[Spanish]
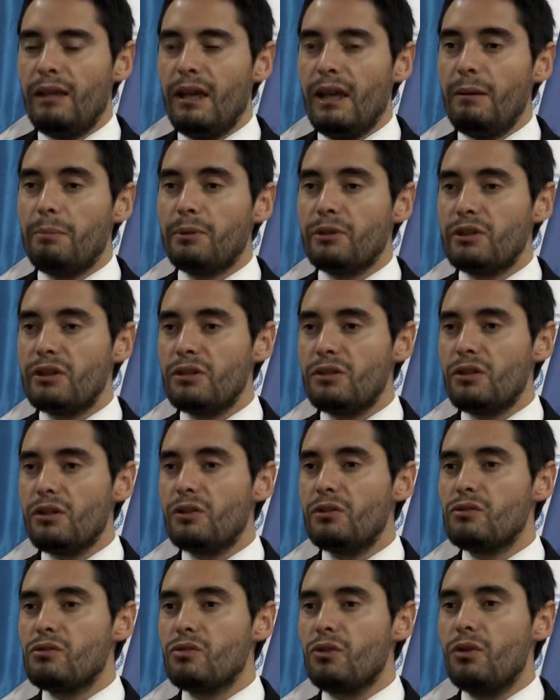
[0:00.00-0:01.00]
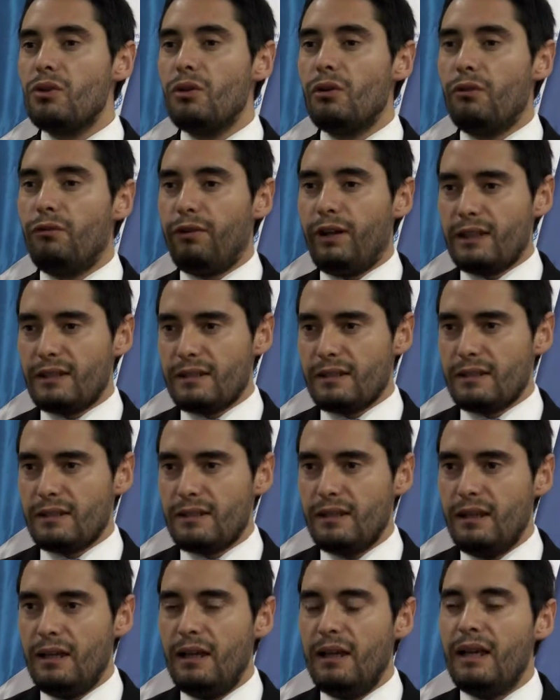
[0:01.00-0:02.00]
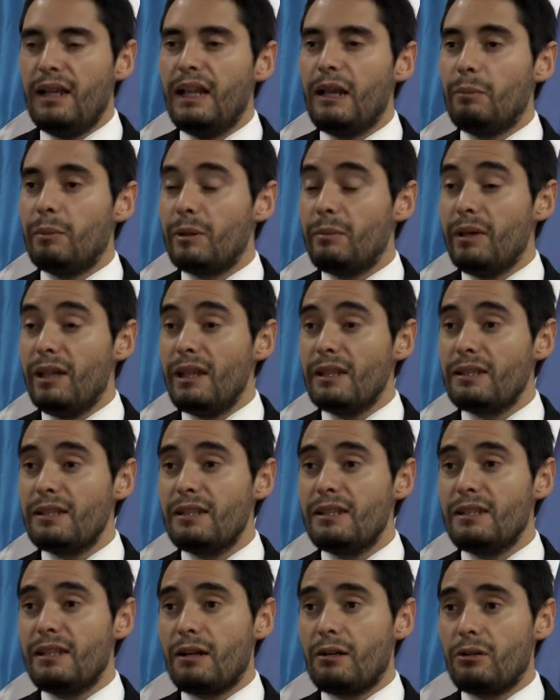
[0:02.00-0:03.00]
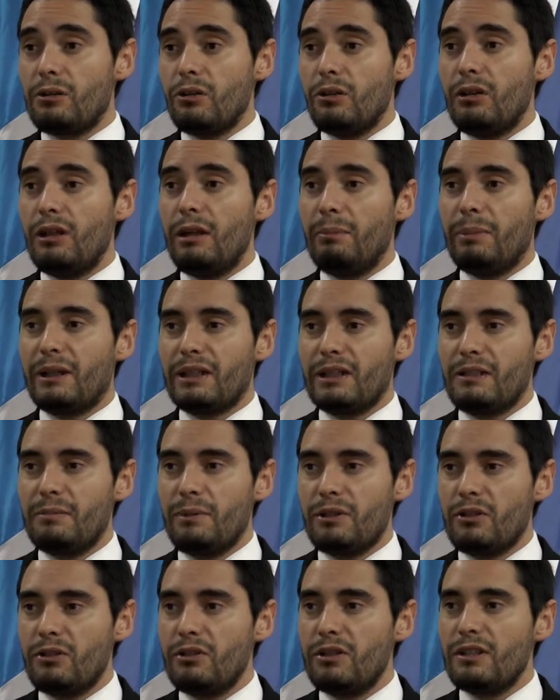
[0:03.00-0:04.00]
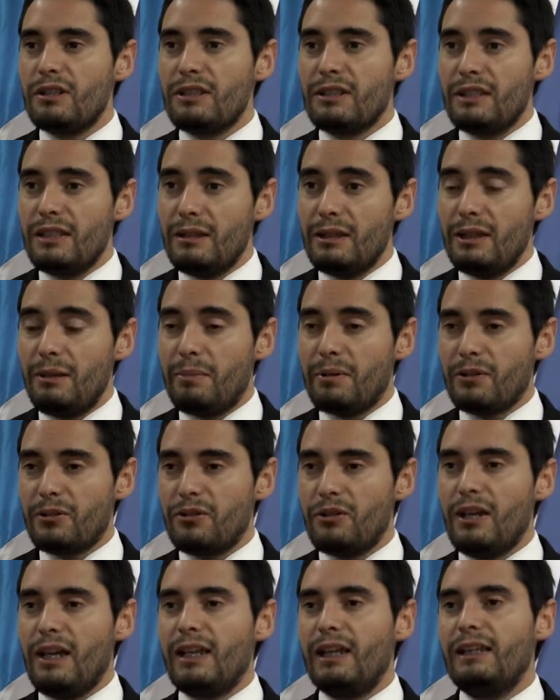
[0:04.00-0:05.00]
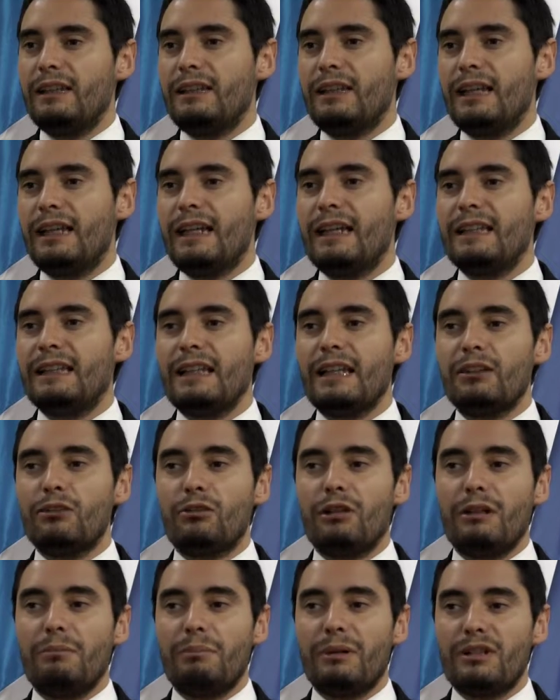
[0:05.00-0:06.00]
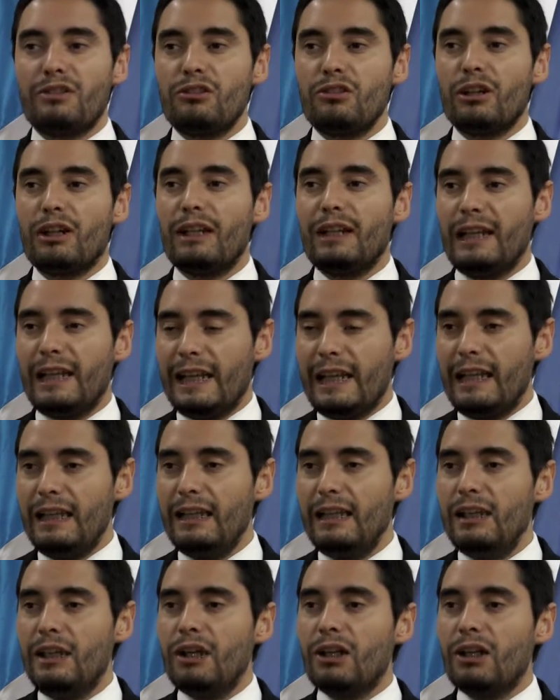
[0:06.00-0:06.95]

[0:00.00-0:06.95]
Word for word: El proceso constó de dos fases. La primera se desarrolló con la participación de 60 personas que integran tanto la Inspección General